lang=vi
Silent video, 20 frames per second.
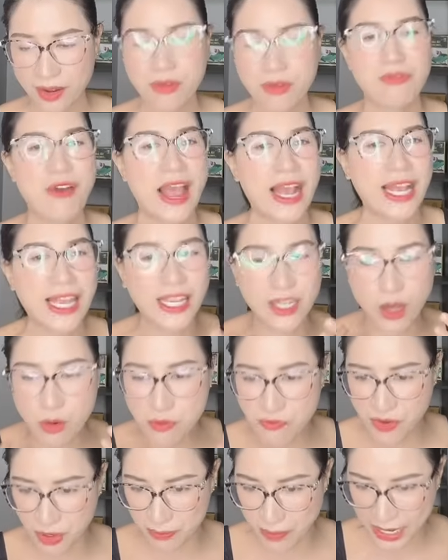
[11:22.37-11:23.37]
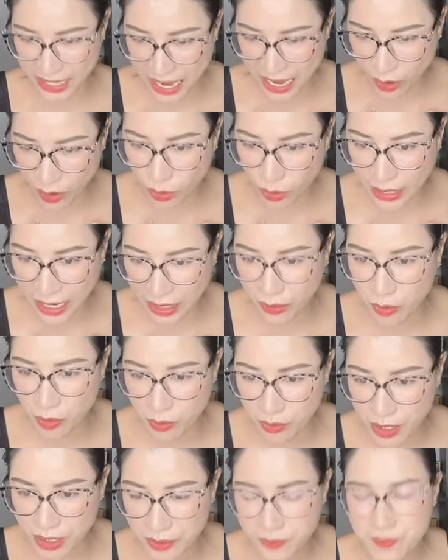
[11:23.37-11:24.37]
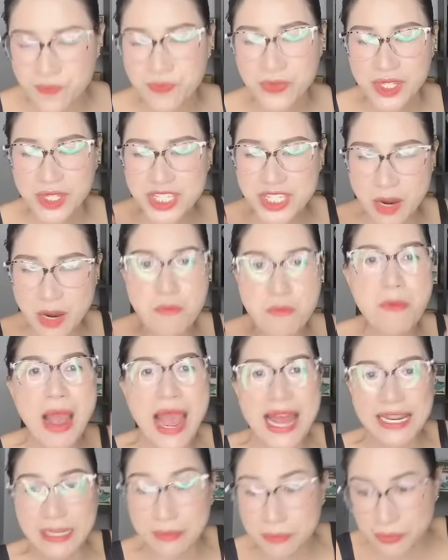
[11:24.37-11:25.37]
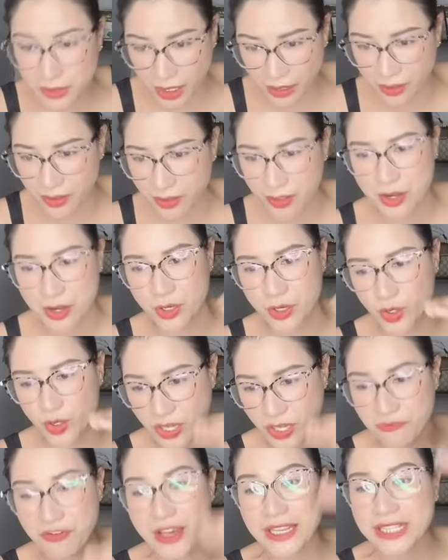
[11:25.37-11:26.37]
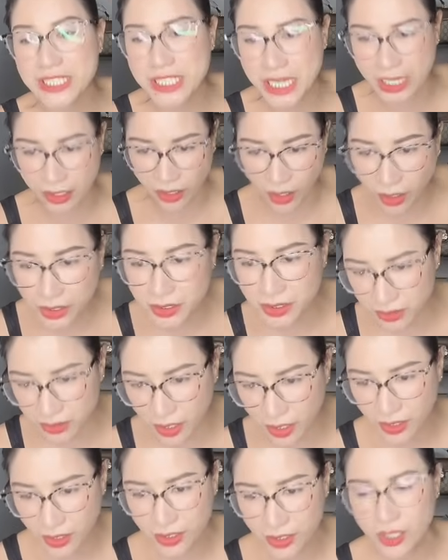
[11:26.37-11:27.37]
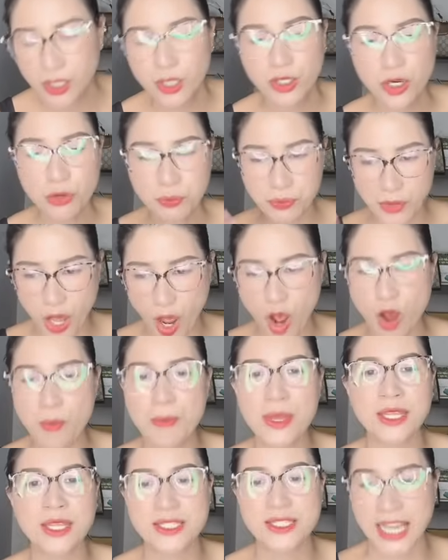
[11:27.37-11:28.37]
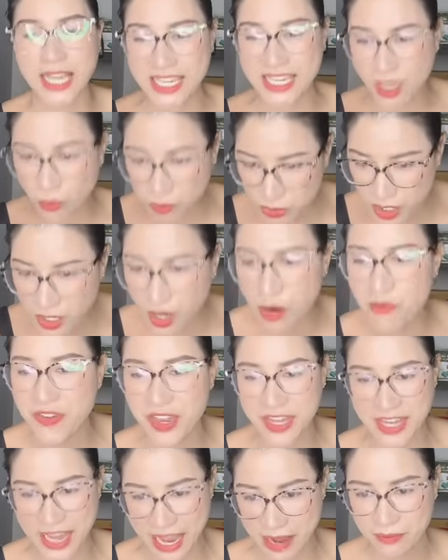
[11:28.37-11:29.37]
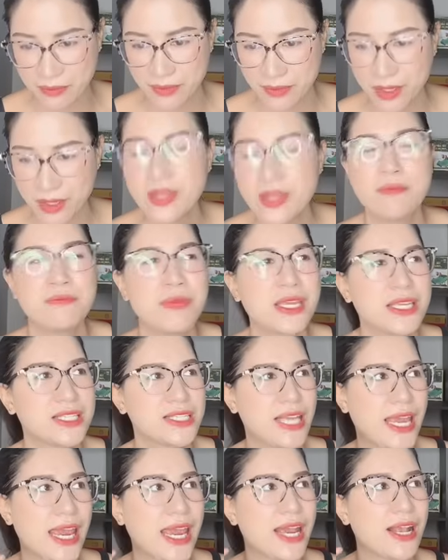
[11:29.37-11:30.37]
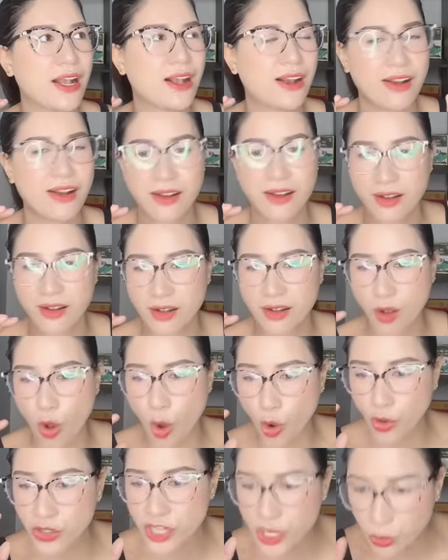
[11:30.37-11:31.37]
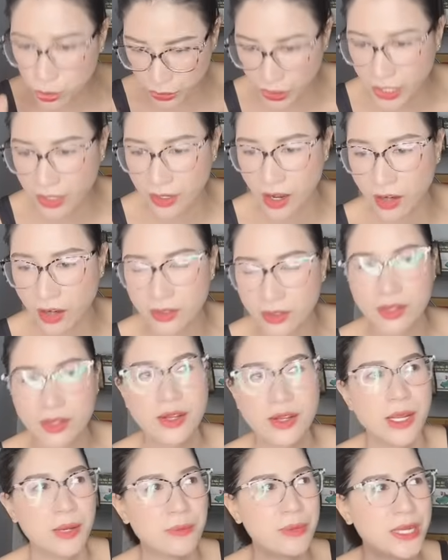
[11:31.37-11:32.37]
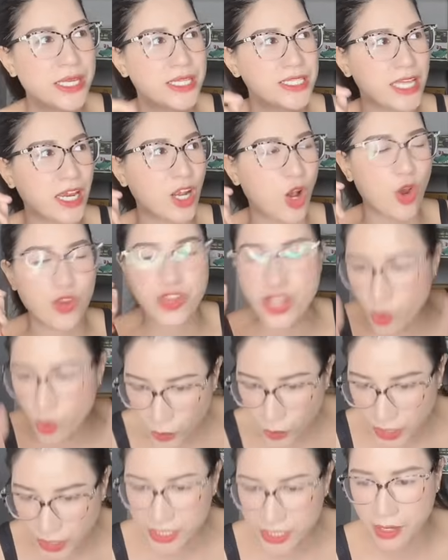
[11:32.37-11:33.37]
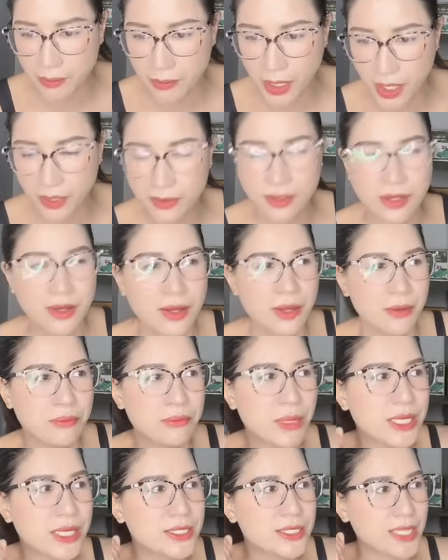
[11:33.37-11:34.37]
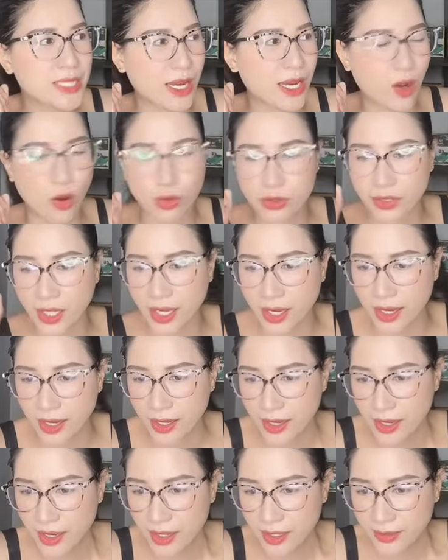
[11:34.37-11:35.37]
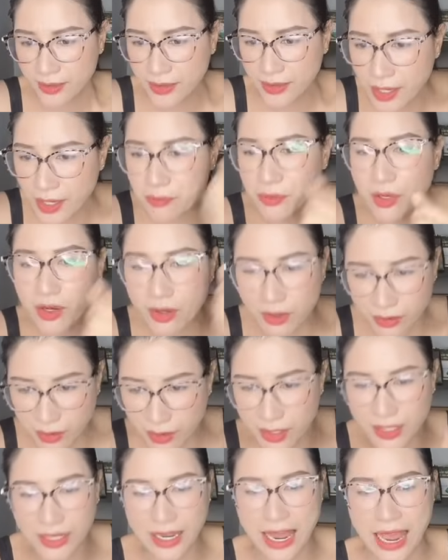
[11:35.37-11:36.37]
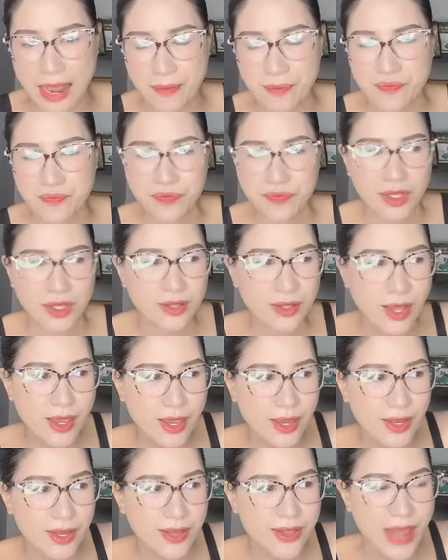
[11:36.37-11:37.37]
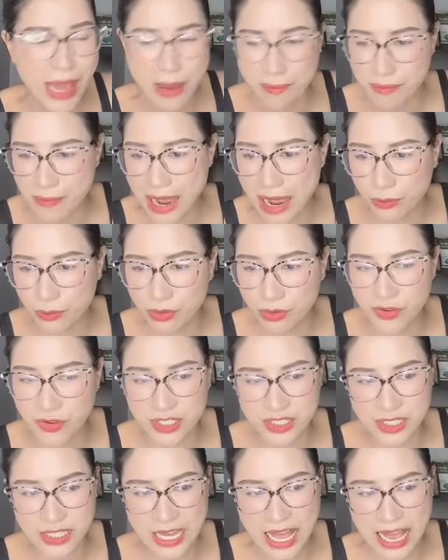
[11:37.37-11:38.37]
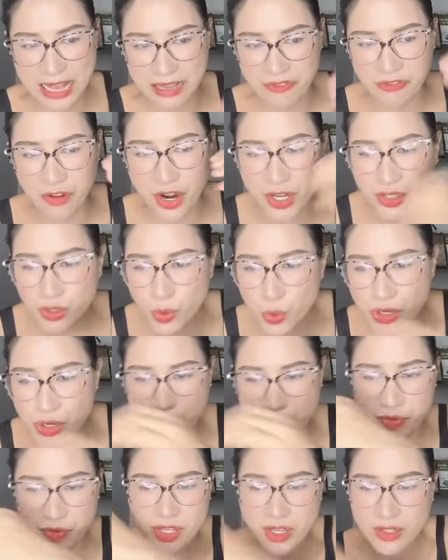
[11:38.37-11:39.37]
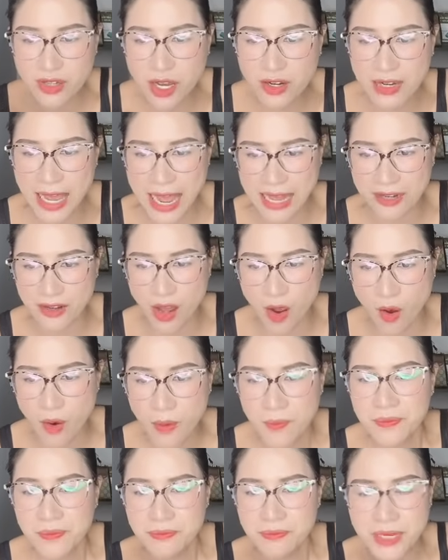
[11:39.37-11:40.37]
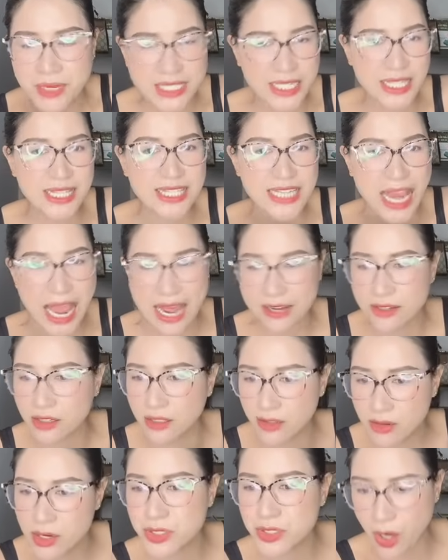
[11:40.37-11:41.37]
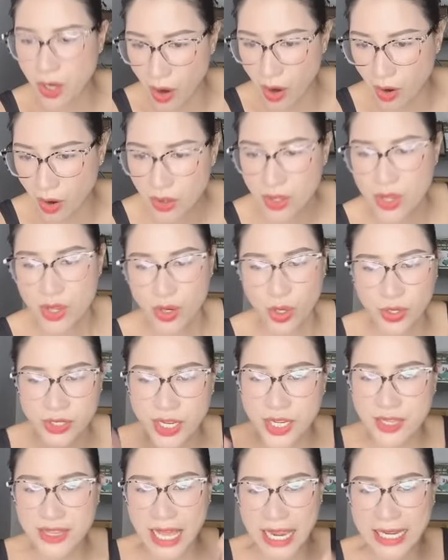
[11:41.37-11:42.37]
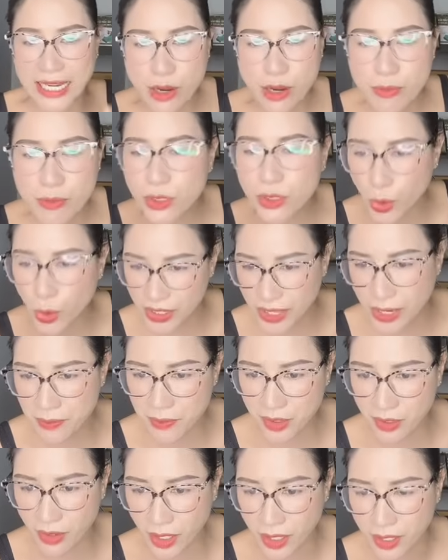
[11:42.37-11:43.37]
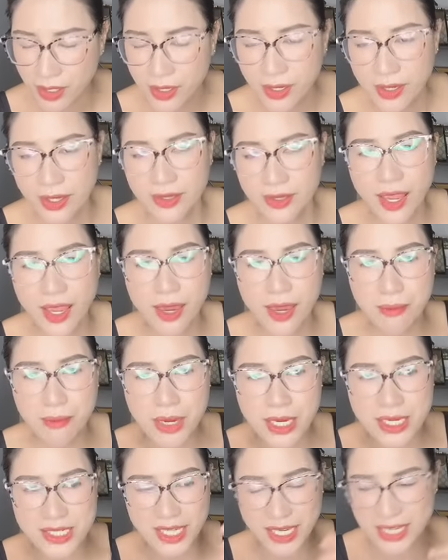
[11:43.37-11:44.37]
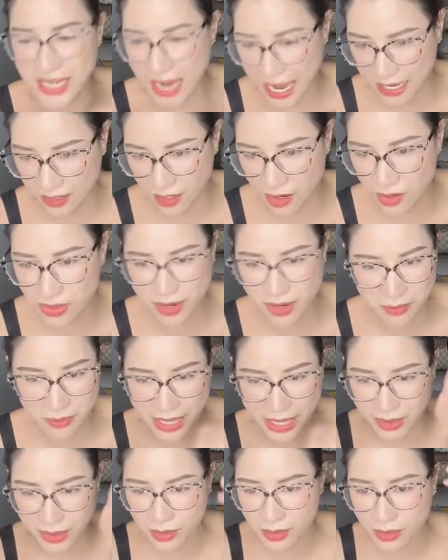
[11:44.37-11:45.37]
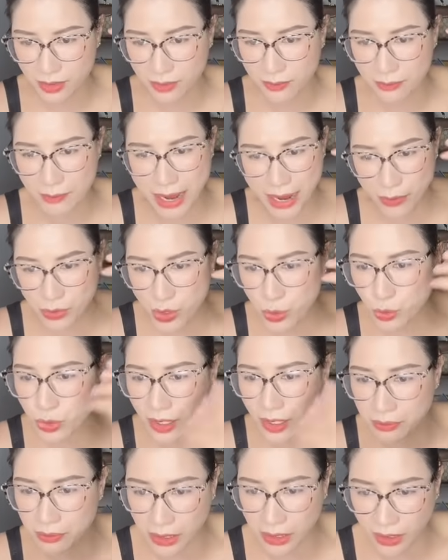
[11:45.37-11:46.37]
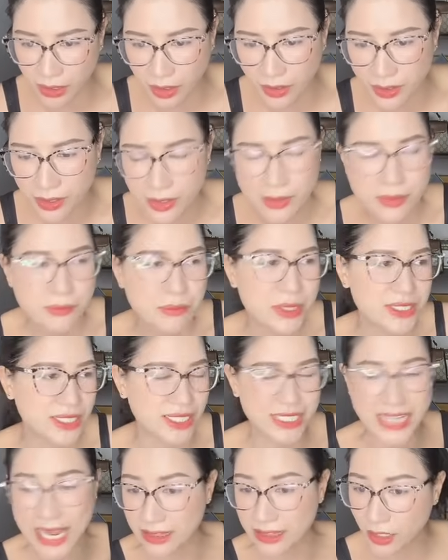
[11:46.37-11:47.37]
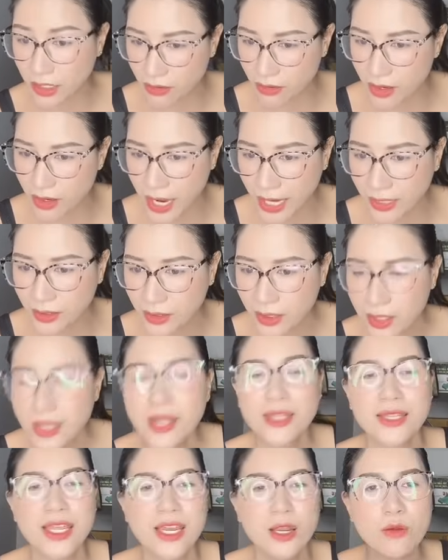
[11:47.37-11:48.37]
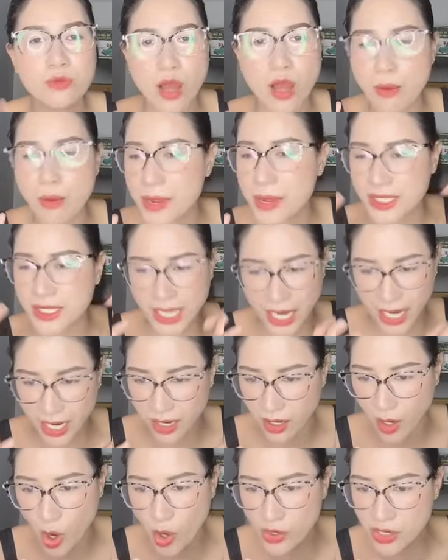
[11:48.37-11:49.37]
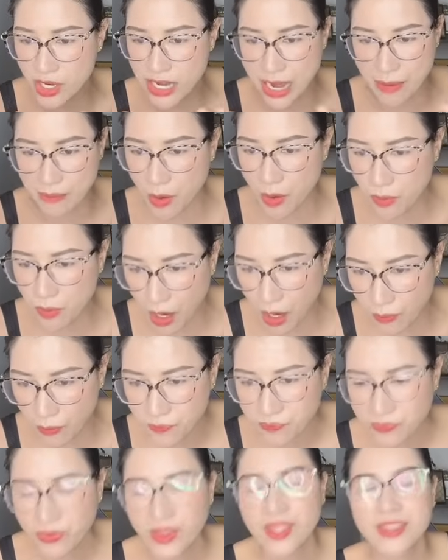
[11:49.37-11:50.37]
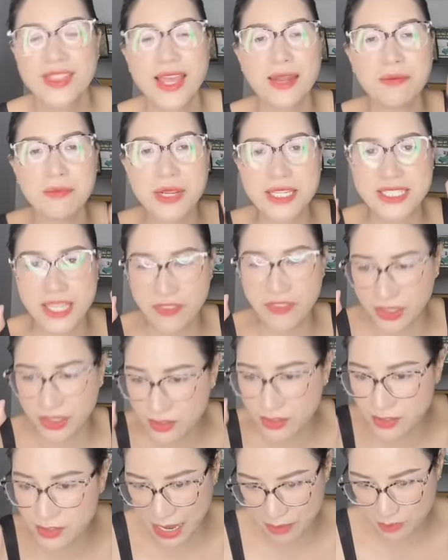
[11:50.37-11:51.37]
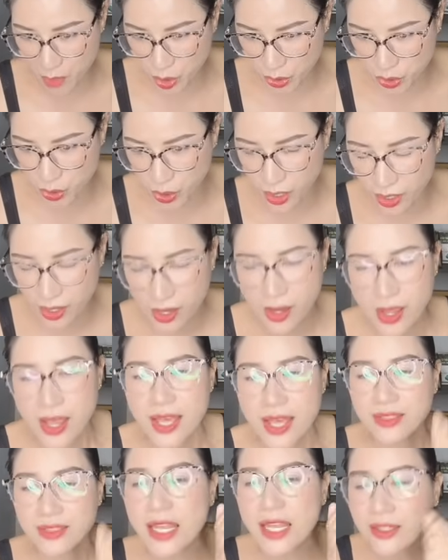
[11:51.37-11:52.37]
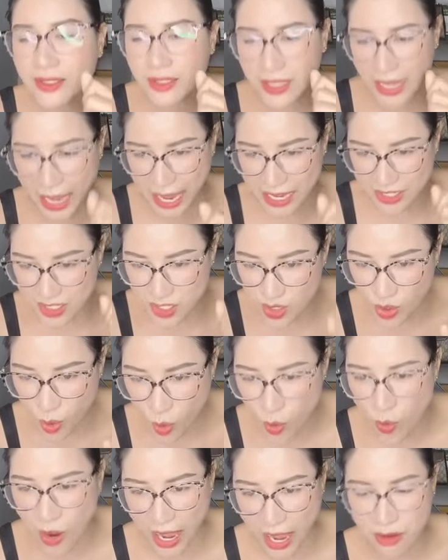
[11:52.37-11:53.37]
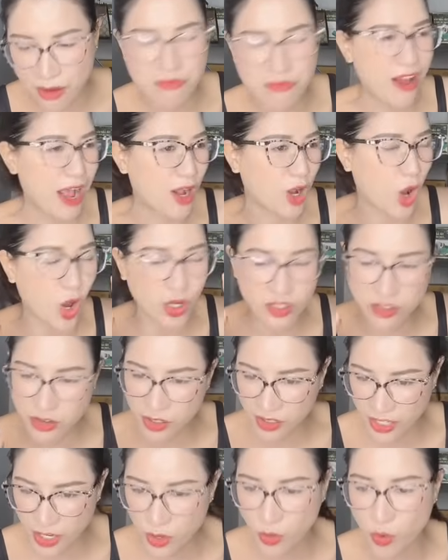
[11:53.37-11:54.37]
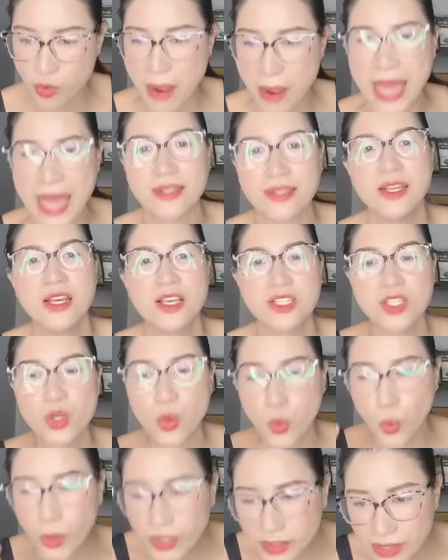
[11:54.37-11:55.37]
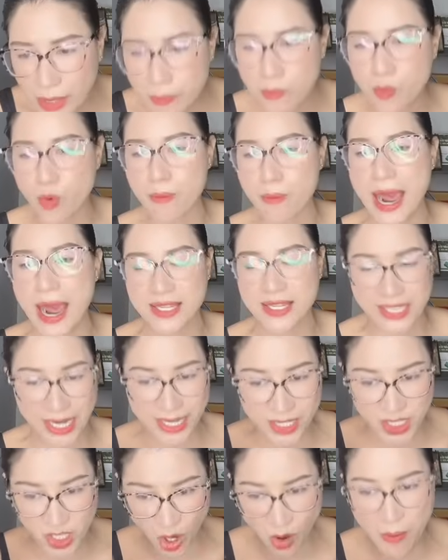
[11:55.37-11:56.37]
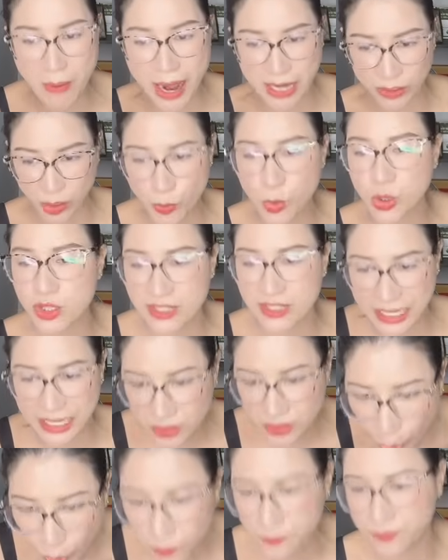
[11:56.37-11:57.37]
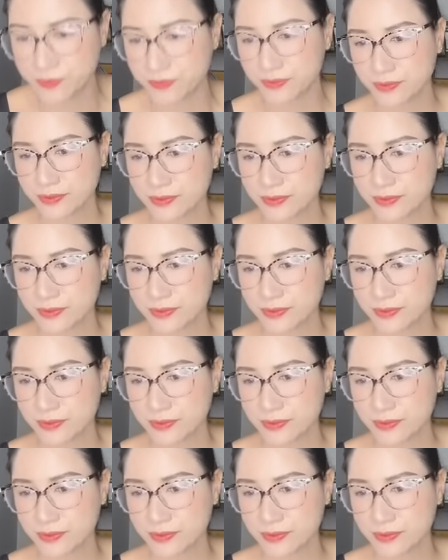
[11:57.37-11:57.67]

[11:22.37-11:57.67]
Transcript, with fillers: và cái công việc bán hàng online của mình trong 3 năm tới nó sẽ phát triển hơn nữa lúc đó mình sẽ giống như ở Việt Nam mình sẽ có nhiều tiền hơn mình sẽ có nhiều kinh nghiệm hơn mình sẽ có thể tìm được người làm để đảm bảo được việc rằng là với thu nhập với những đơn hàng đó mình sẽ trả được lương cho họ còn hiện tại nếu mình thuê thêm người thì mình sẽ nhàn hơn nhưng mà bao nhiêu tiền mình lời mình sẽ trả tiền lương hết thì lúc đó mình sẽ coi như làm công không nên mình sẽ phải tự làm mọi chuyện tất cả sự cố gắng và con đường đi của bạn sự quyết tâm của bạn sẽ cho bạn có một tương lai tốt